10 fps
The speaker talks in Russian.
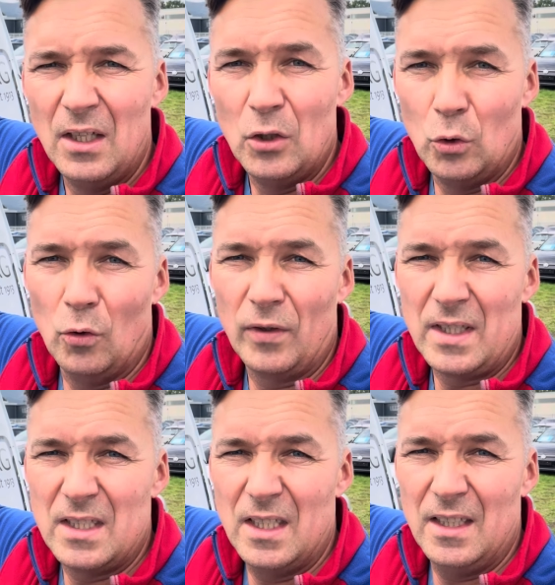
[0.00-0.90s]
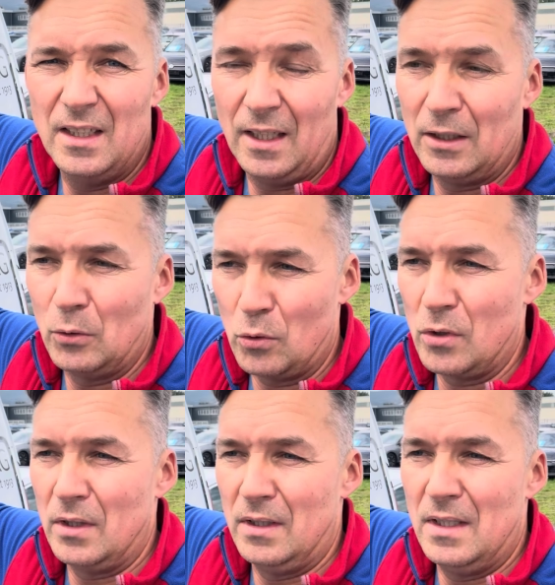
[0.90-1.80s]
Но в конце надо
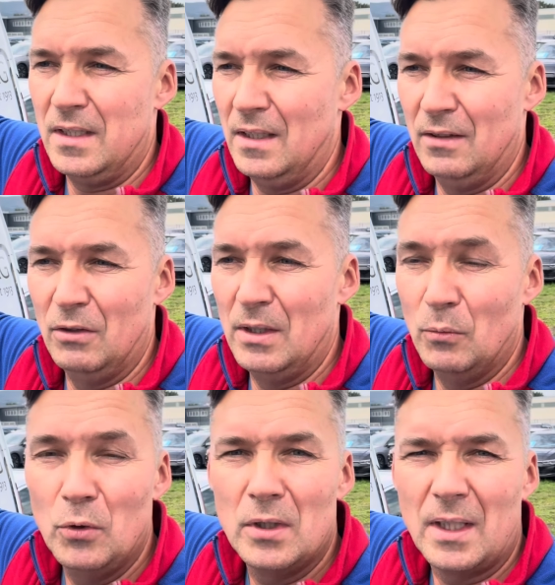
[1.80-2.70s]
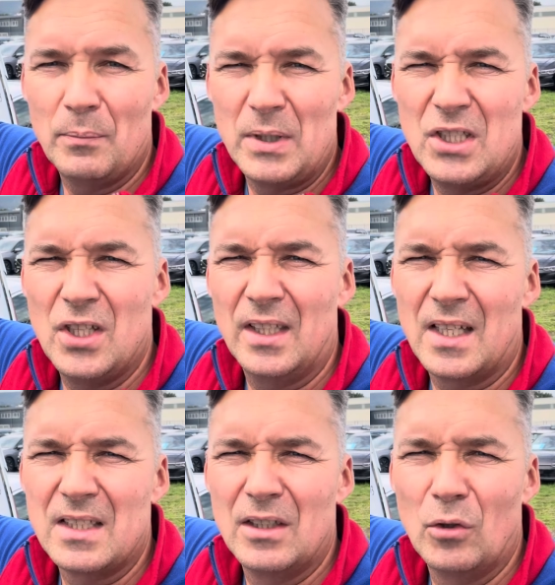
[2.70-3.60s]
тоже, если вы не будете там посещать
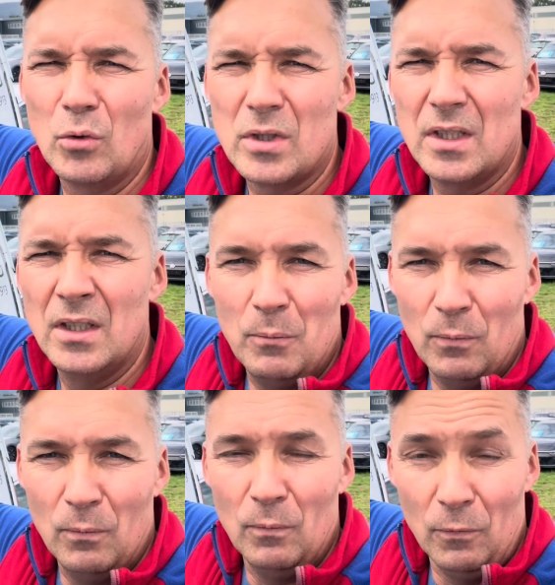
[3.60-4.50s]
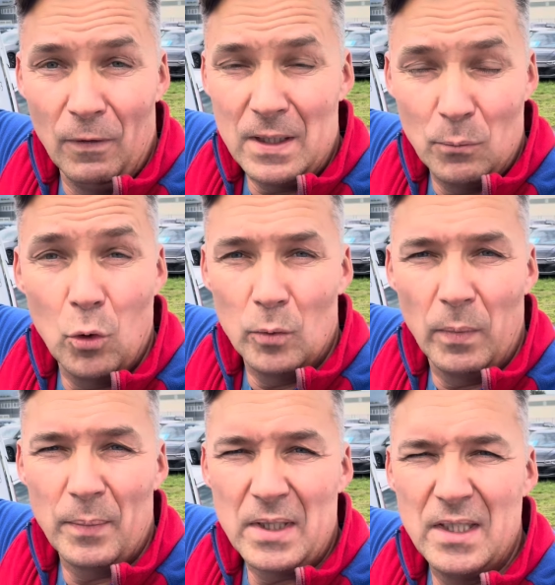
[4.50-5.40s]
разные курсы, вас могут
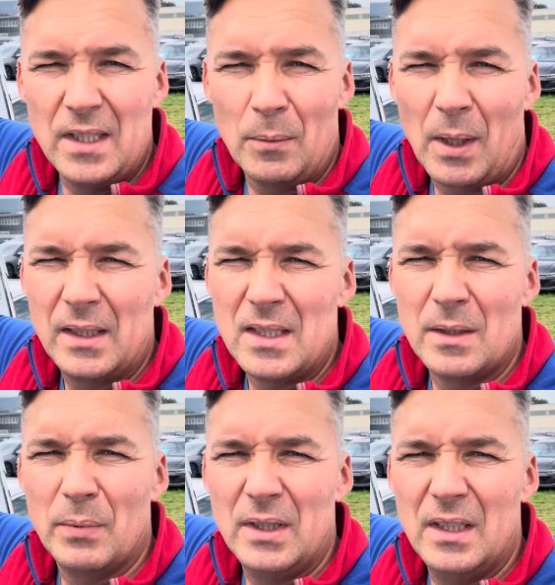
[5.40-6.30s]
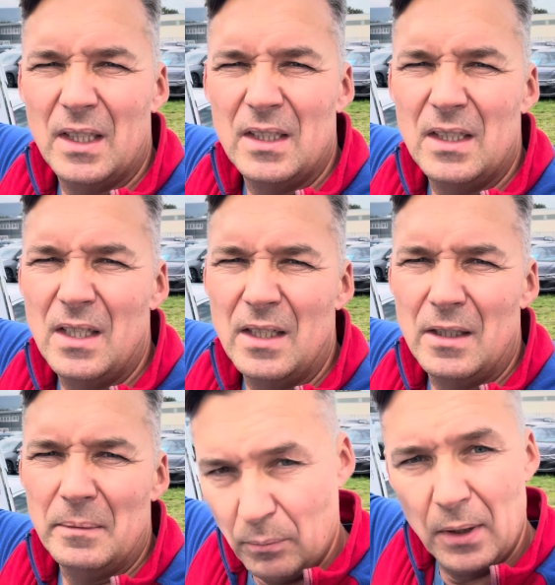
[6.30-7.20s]
попросить обратно заплатить эти
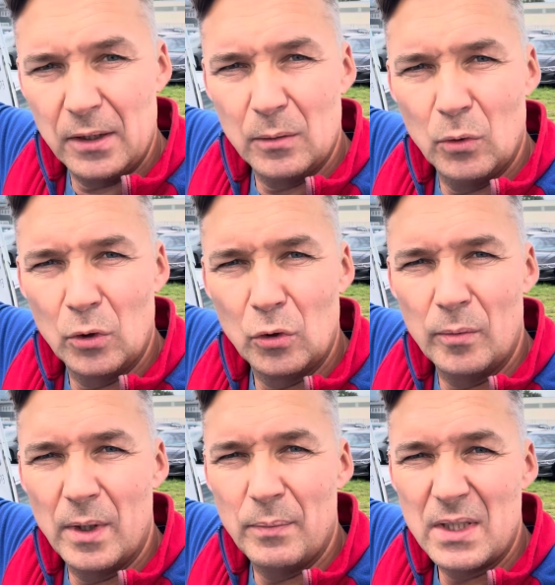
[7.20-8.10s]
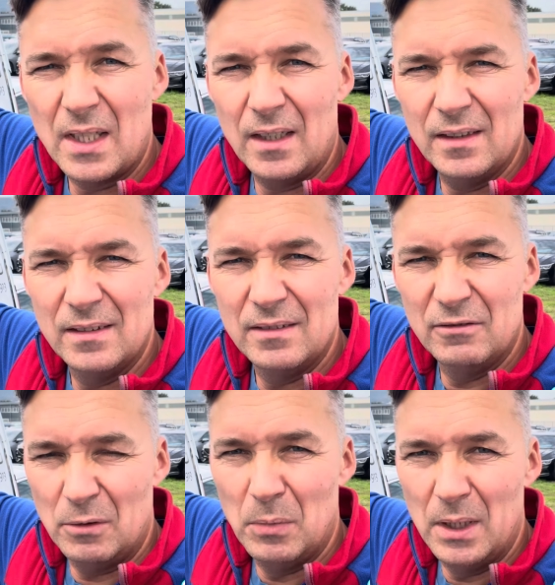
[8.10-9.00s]
деньги. Поэтому, кто мне писал,
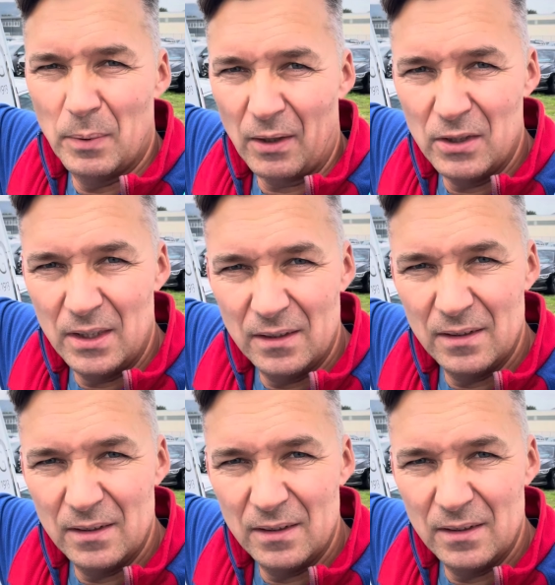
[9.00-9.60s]
вы были правы.